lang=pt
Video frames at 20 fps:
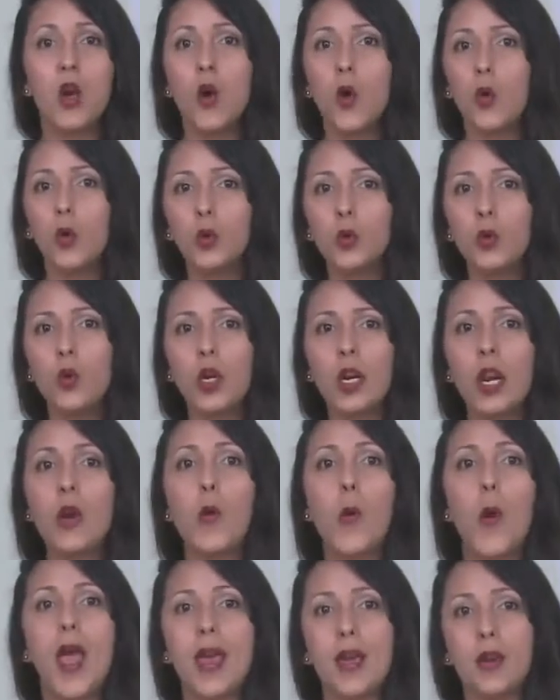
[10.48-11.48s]
o
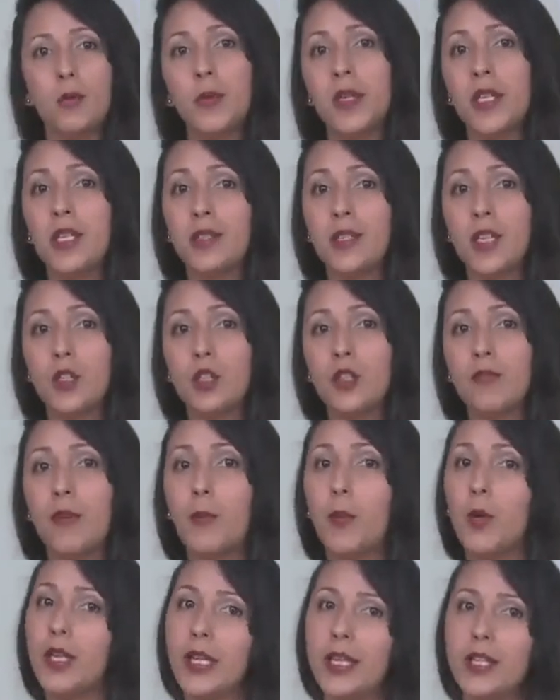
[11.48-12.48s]
Núcleo é uma iniciativa
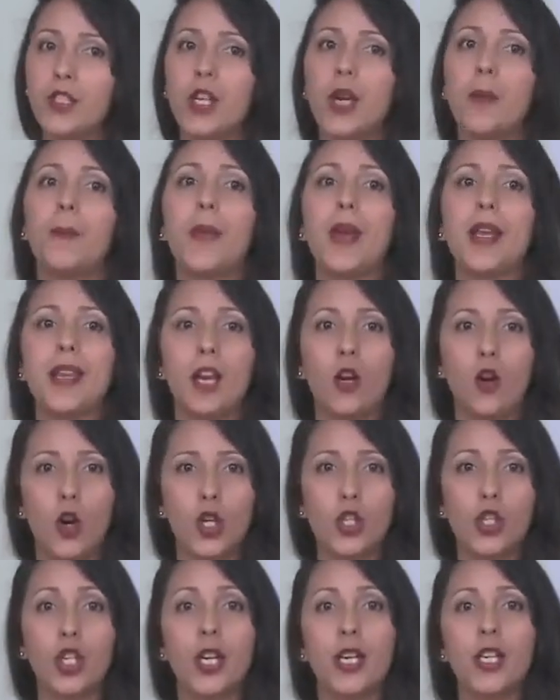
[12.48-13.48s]
política,
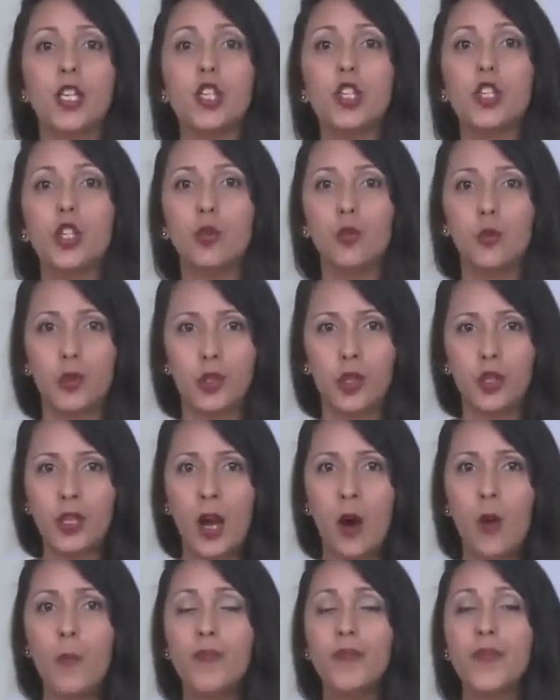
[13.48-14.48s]
pedagógica,
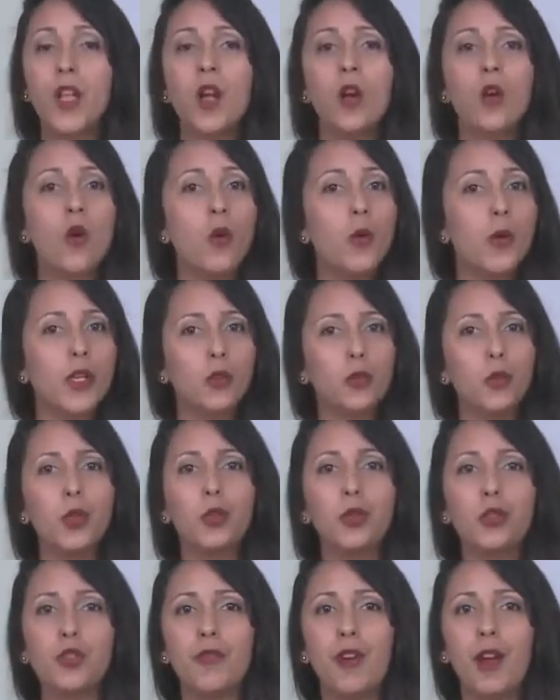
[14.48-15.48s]
institucional com o
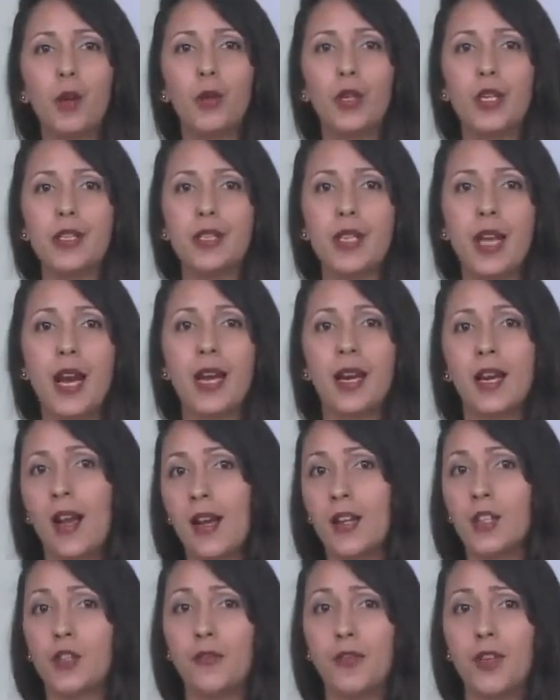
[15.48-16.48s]
intuito de valorizar
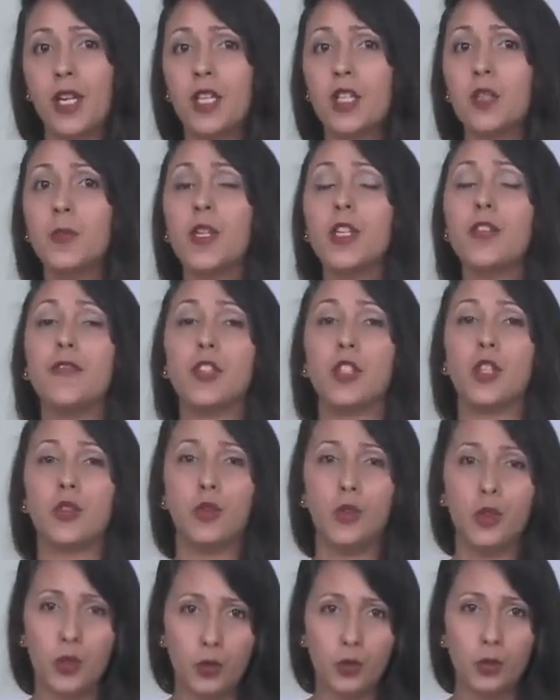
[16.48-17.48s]
as diferentes
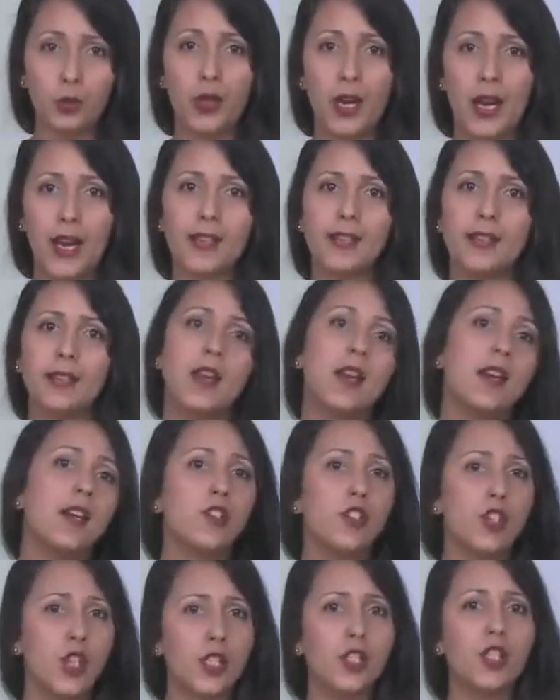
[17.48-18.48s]
manifestações culturais
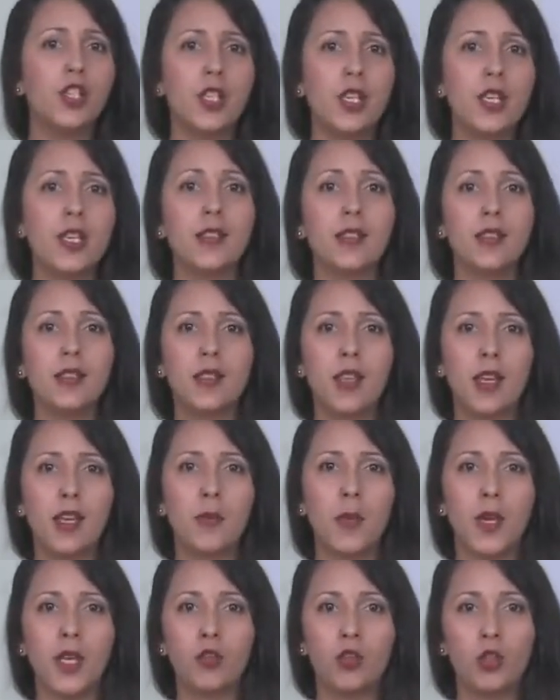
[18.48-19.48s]
de etnias e
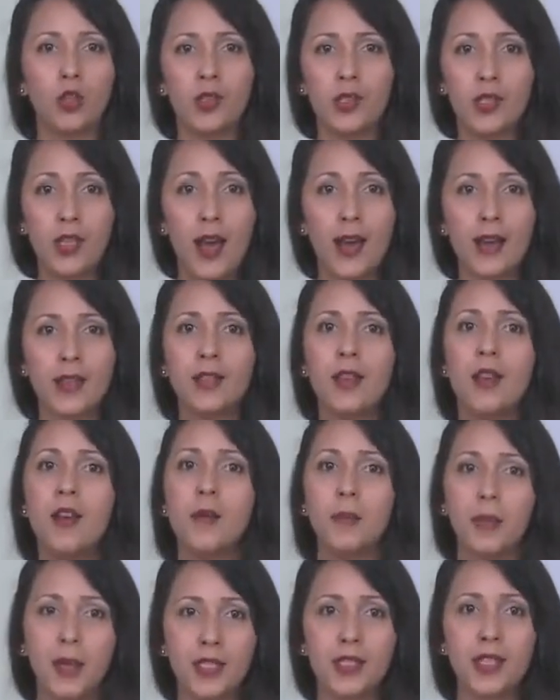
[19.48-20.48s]
segmentos sociais,
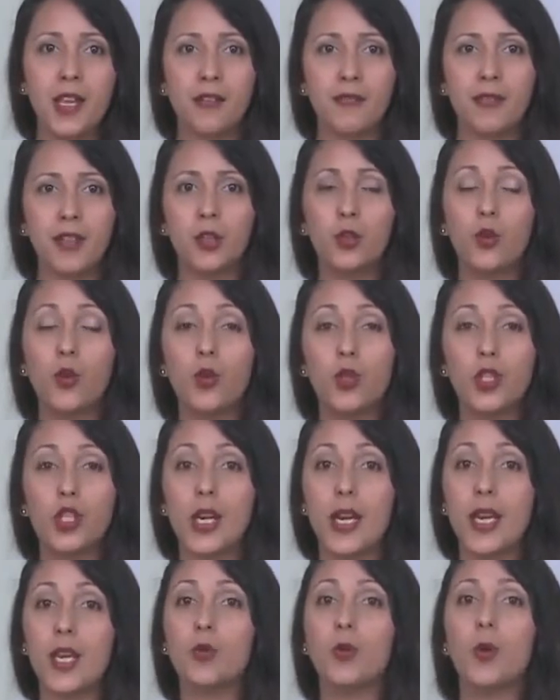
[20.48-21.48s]
preservando o
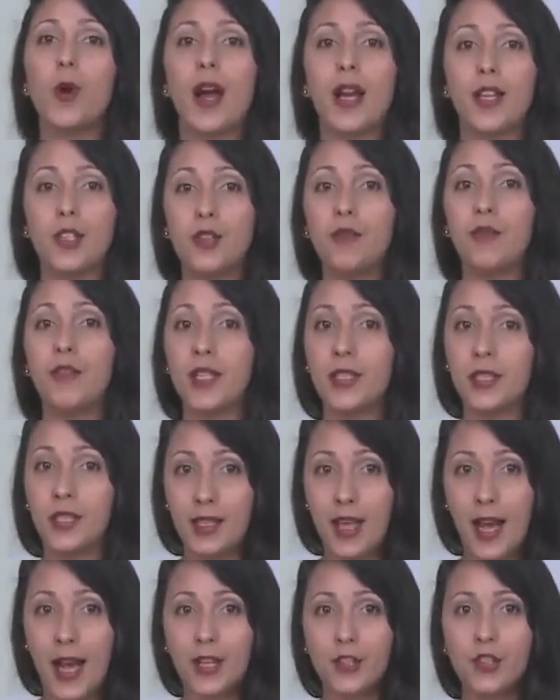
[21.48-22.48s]
direito à
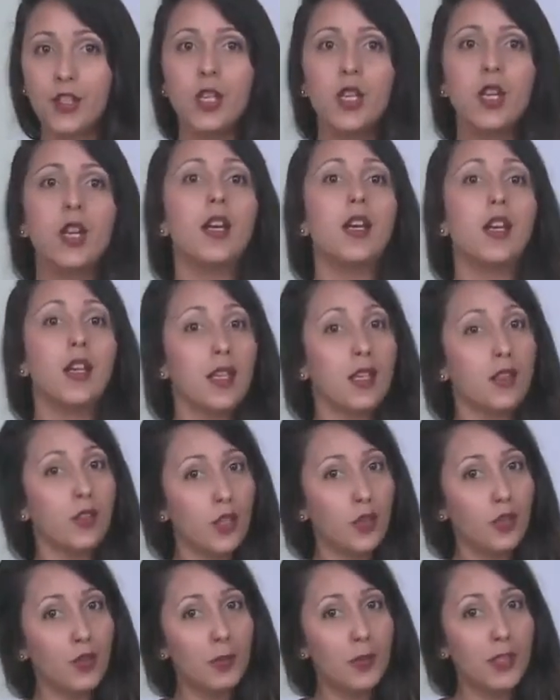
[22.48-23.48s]
diversidade. E
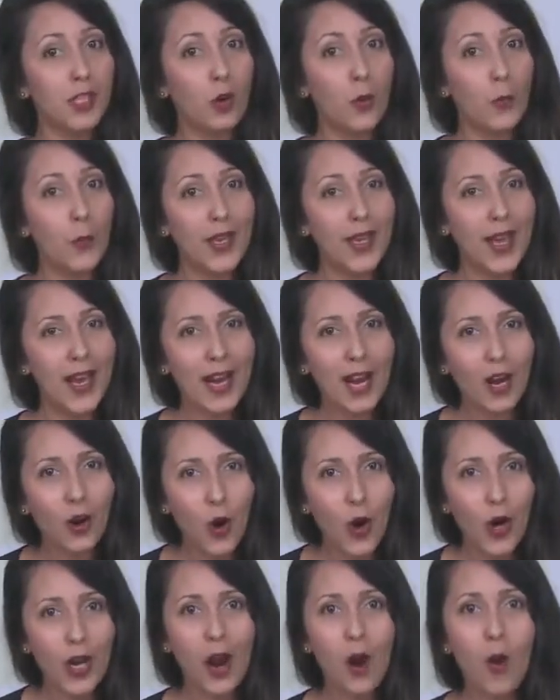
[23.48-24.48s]
nós vamos acompanhar
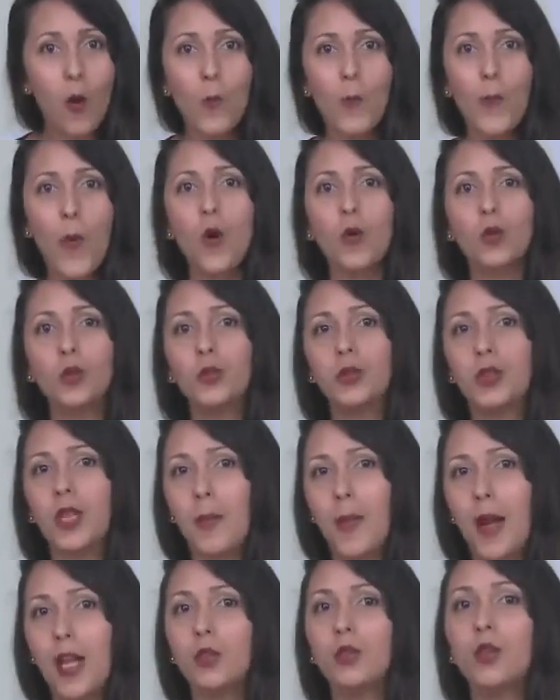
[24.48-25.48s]
agora um pouco do
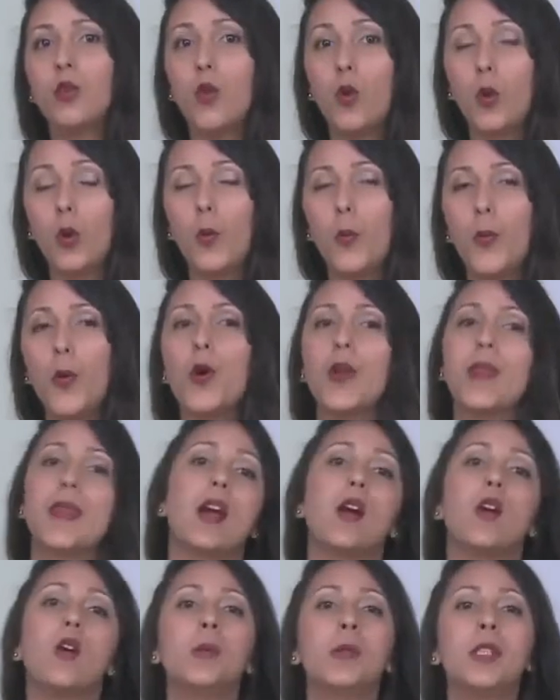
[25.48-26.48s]
trabalho do grupo
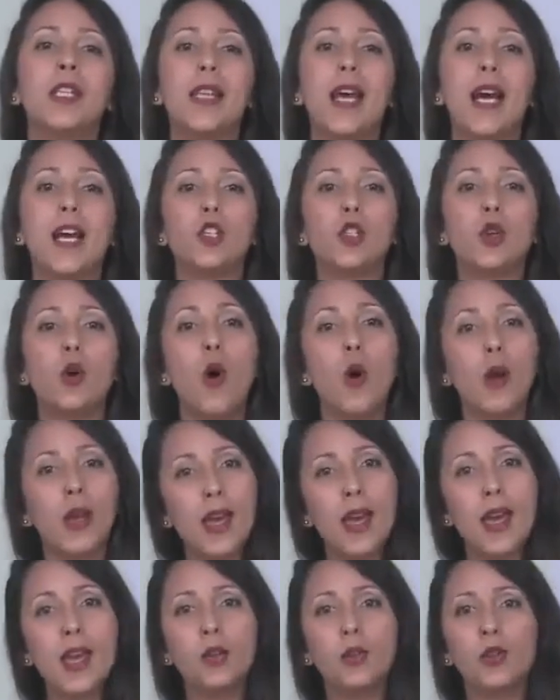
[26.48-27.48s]
na comunidade
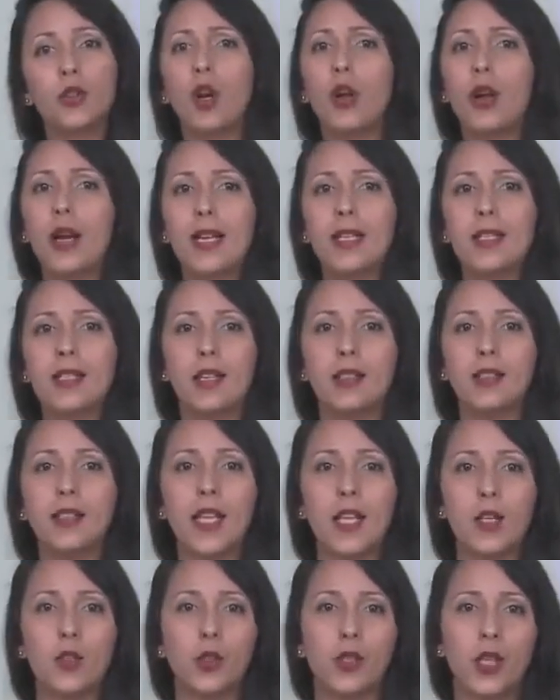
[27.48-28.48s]
Coqueiros, localizada
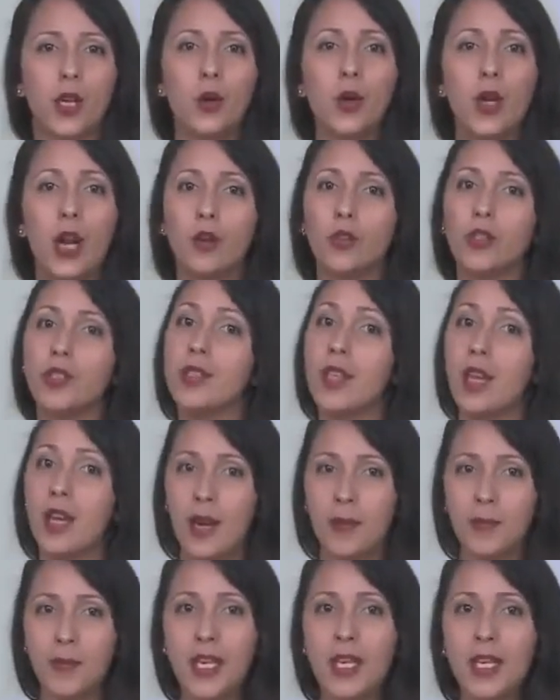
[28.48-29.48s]
na zona rural de
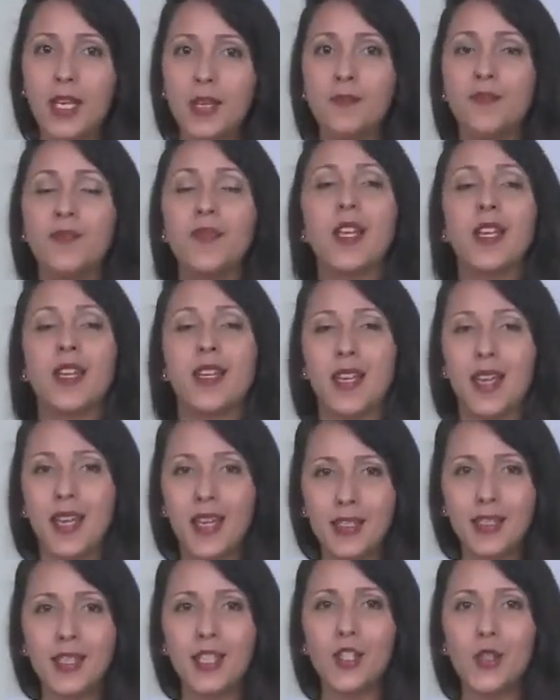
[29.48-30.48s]
Ceará Mirim, e
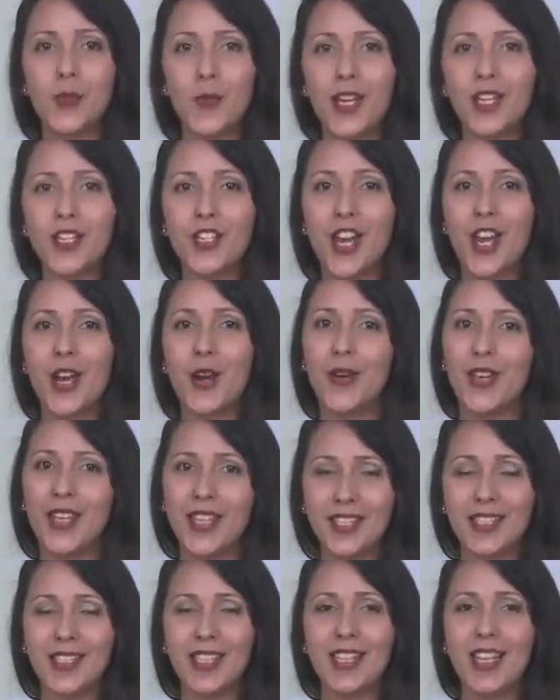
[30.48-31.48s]
recentemente
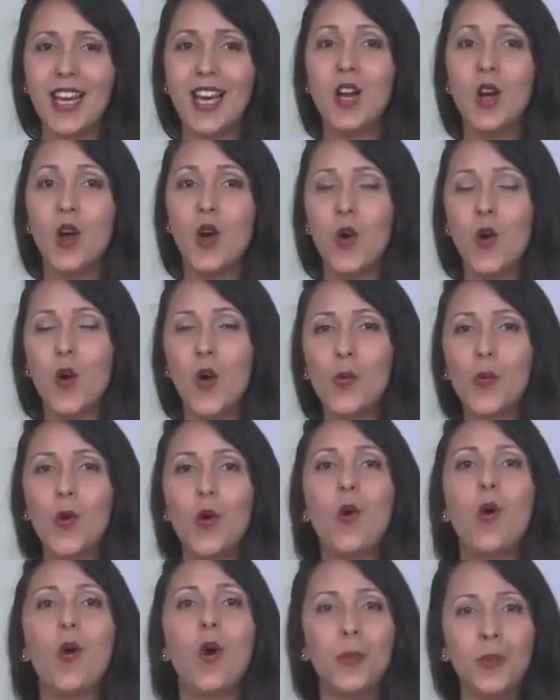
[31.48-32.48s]
reconhecida como
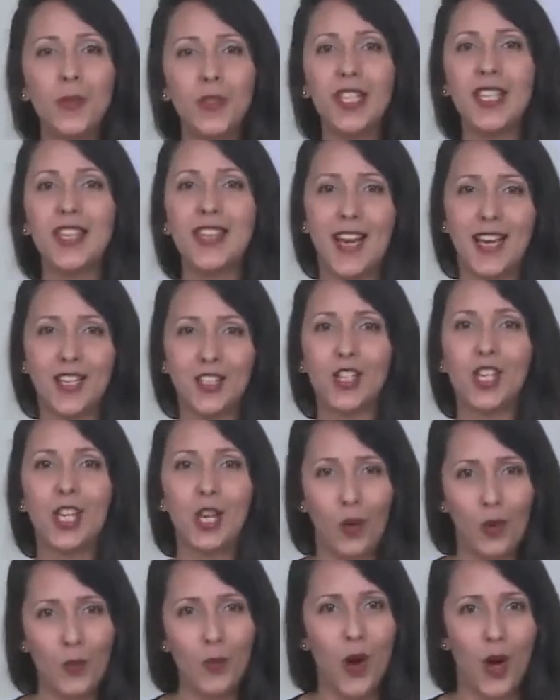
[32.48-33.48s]
Comunidade
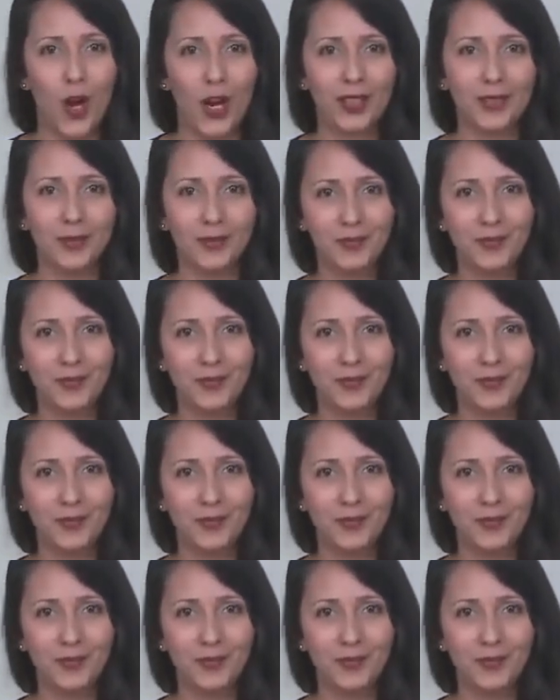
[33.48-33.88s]
Quilombola.